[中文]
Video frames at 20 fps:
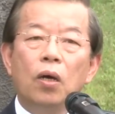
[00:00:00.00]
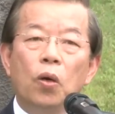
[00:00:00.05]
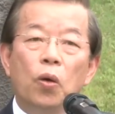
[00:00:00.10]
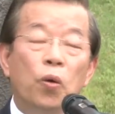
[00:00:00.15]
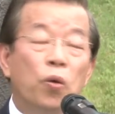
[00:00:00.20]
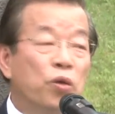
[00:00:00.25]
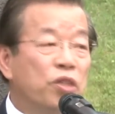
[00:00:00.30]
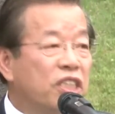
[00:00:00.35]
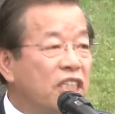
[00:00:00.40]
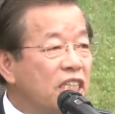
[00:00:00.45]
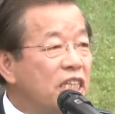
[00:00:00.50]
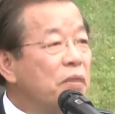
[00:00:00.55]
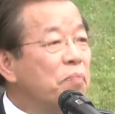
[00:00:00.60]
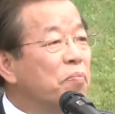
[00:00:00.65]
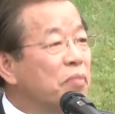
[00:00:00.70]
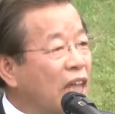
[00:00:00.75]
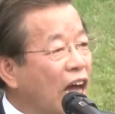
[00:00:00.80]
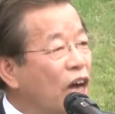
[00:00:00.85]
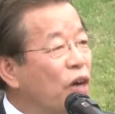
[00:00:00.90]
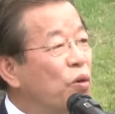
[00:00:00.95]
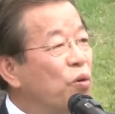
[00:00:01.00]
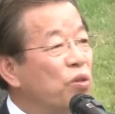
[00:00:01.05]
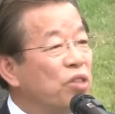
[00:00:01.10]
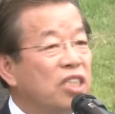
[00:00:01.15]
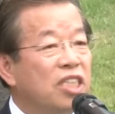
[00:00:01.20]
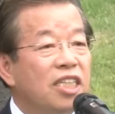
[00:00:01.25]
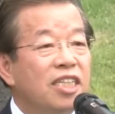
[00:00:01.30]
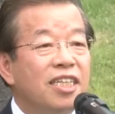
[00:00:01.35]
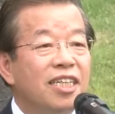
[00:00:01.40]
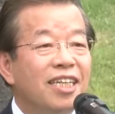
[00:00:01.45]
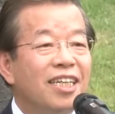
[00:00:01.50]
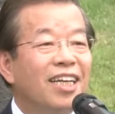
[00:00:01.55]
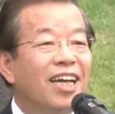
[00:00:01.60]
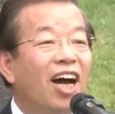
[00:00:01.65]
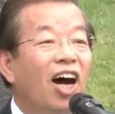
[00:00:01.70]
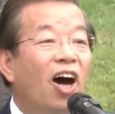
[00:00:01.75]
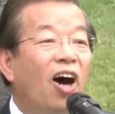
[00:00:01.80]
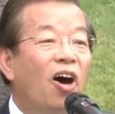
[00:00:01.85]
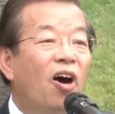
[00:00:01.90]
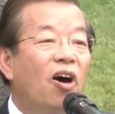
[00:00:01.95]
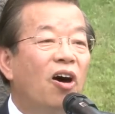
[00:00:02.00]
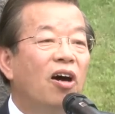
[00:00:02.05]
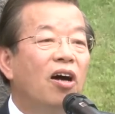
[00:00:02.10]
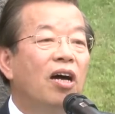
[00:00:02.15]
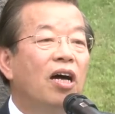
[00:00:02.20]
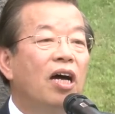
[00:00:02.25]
学生唔通学死，吼、哦、